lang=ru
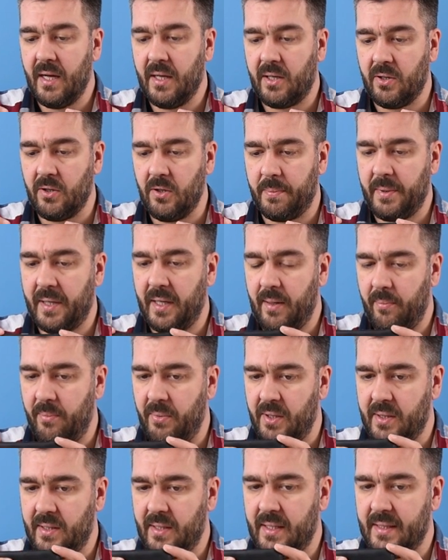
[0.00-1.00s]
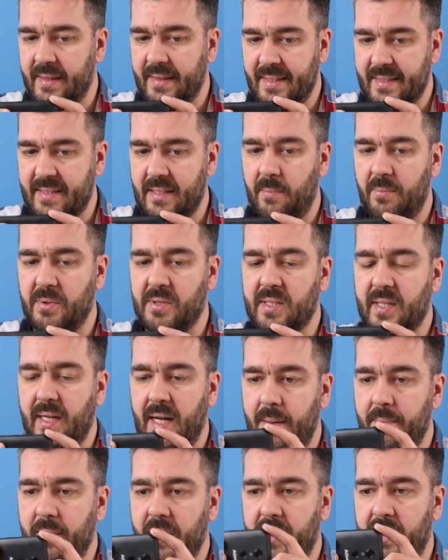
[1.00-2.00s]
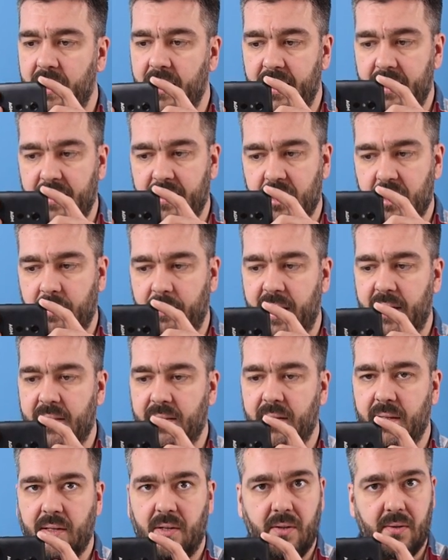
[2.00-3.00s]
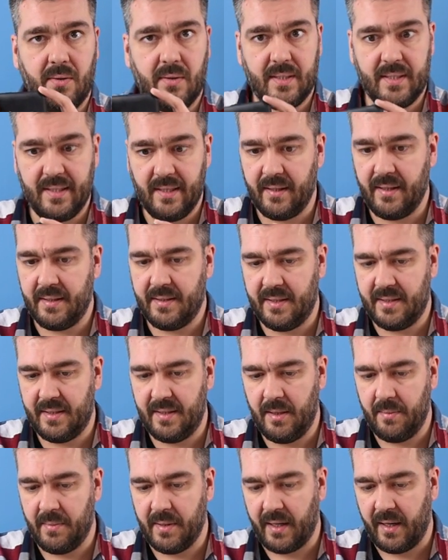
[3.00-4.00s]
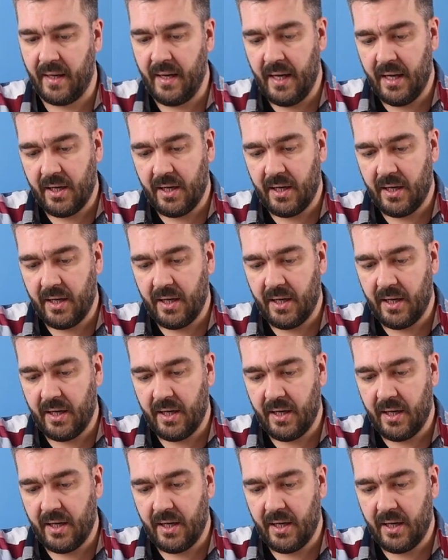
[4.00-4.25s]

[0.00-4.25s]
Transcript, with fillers: Кнопка работает на запуск камеры и нажимаете на нее, делаете снимок.